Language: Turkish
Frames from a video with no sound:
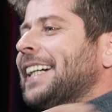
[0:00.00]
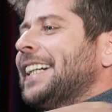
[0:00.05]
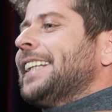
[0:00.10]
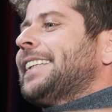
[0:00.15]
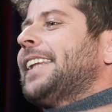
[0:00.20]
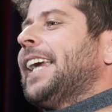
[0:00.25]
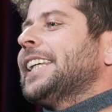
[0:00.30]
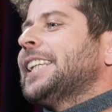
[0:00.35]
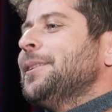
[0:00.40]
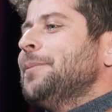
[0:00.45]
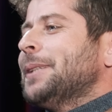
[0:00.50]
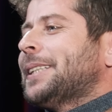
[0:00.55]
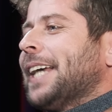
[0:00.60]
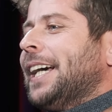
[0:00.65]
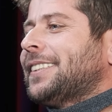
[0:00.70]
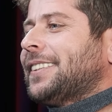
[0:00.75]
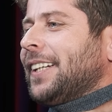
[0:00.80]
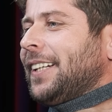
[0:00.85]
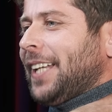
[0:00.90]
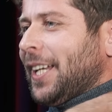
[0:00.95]
kırtlakımı
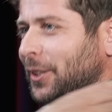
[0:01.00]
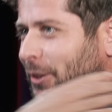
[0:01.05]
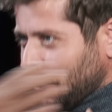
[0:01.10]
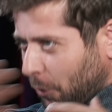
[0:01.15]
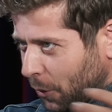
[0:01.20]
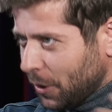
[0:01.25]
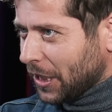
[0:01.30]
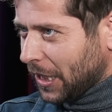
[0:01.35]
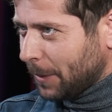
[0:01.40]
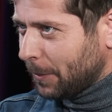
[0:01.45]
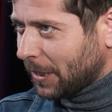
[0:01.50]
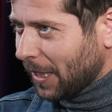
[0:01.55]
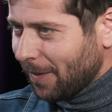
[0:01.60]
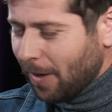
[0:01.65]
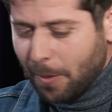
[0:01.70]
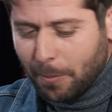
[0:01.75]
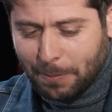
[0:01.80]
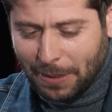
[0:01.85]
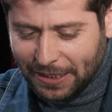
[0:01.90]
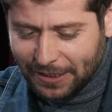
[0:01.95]
keserler. İşte onun gibi
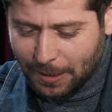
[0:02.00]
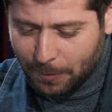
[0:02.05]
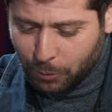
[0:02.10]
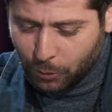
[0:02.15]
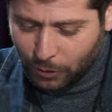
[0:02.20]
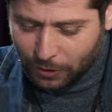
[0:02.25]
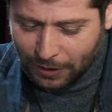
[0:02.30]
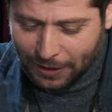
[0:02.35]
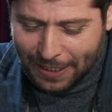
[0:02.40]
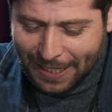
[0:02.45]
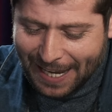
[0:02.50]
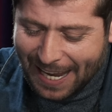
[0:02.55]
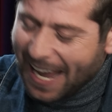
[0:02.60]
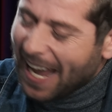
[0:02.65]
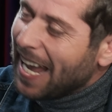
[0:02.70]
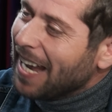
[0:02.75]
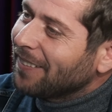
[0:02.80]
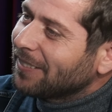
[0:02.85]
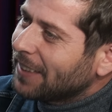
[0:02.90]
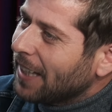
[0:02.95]
tamam mı? Ben de bunu
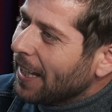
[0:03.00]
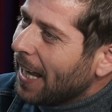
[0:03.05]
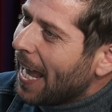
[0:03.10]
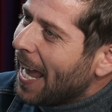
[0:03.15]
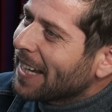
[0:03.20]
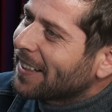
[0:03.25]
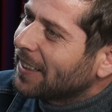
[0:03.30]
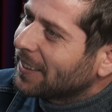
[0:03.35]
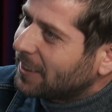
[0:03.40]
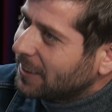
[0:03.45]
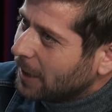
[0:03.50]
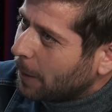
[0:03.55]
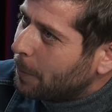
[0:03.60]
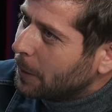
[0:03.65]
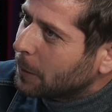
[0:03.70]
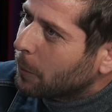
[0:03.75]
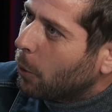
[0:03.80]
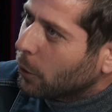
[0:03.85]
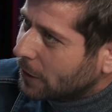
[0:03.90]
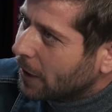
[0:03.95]
evde egzersiz
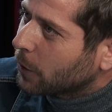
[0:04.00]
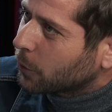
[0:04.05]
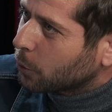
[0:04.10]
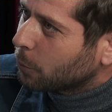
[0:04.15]
yapıyordum hocaya